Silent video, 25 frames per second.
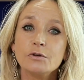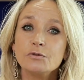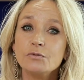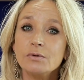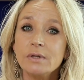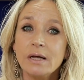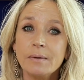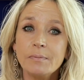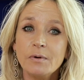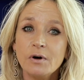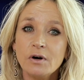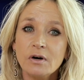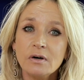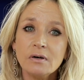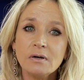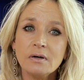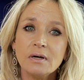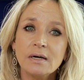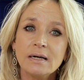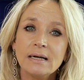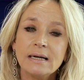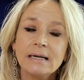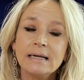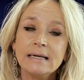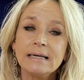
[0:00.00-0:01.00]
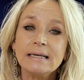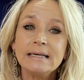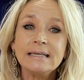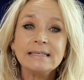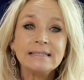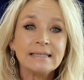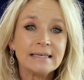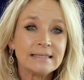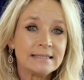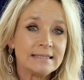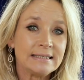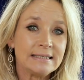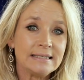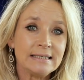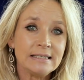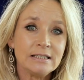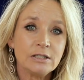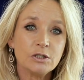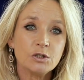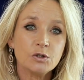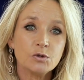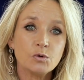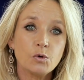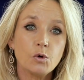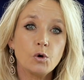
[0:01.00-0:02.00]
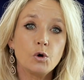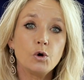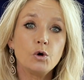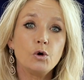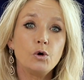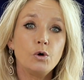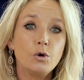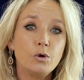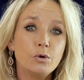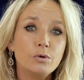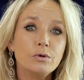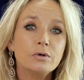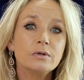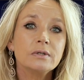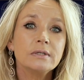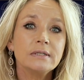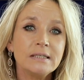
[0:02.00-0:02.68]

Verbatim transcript: Tout d'abord, les assises sont le